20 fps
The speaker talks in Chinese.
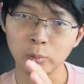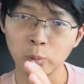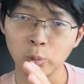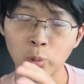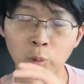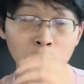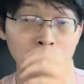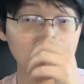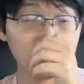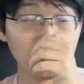
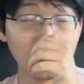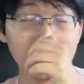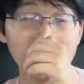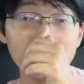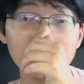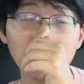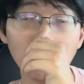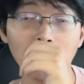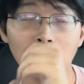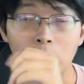我举个例
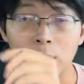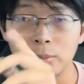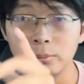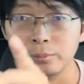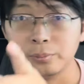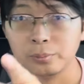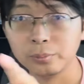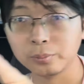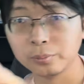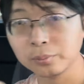子啊，
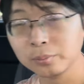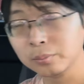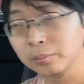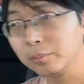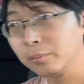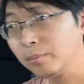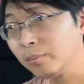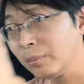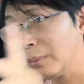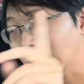
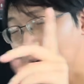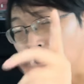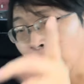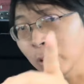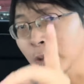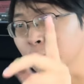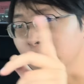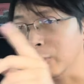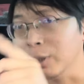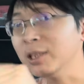我
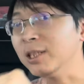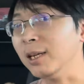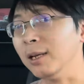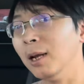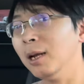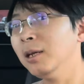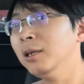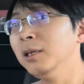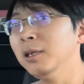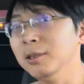举个简
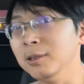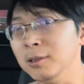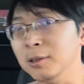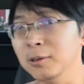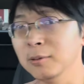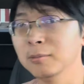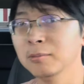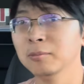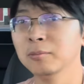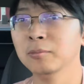单的例子，
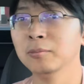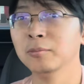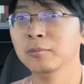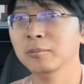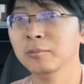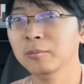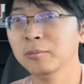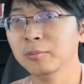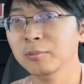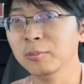
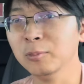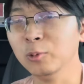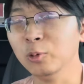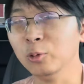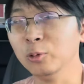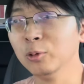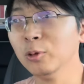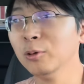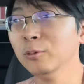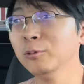就
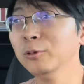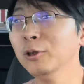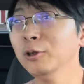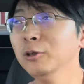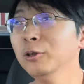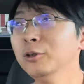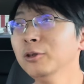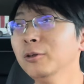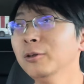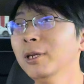是说，一
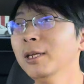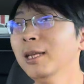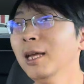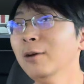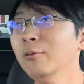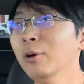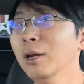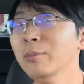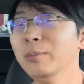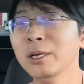九九零年
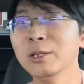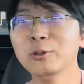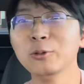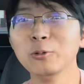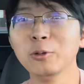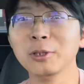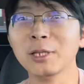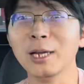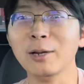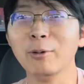我也没去
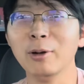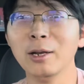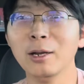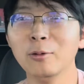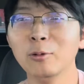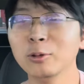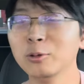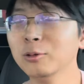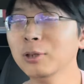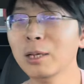过台湾了，
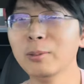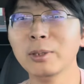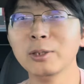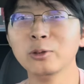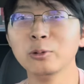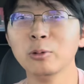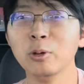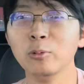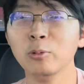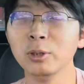我从来没
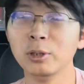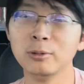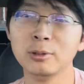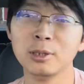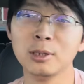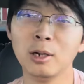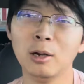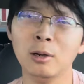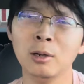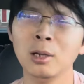去过，我都
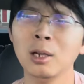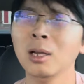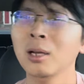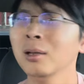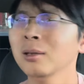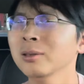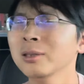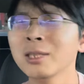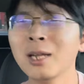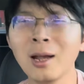知道
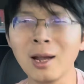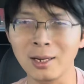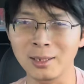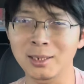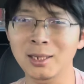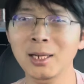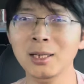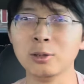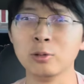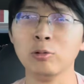产
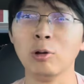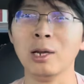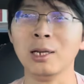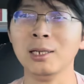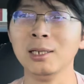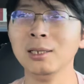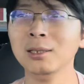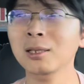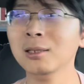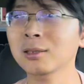业转
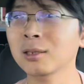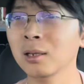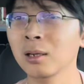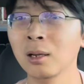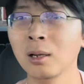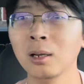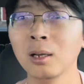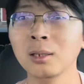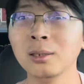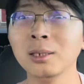移。那
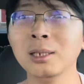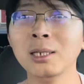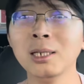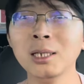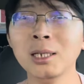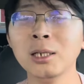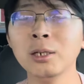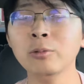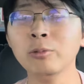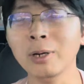
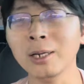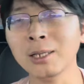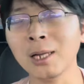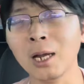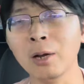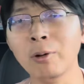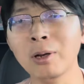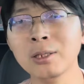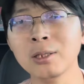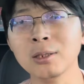你以为
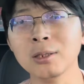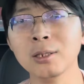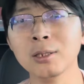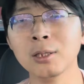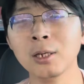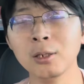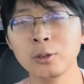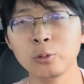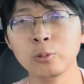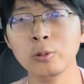台湾只是
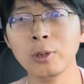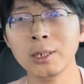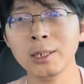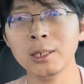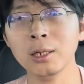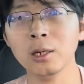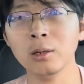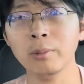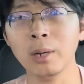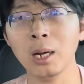特殊的一
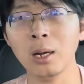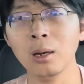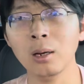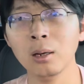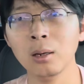个吗？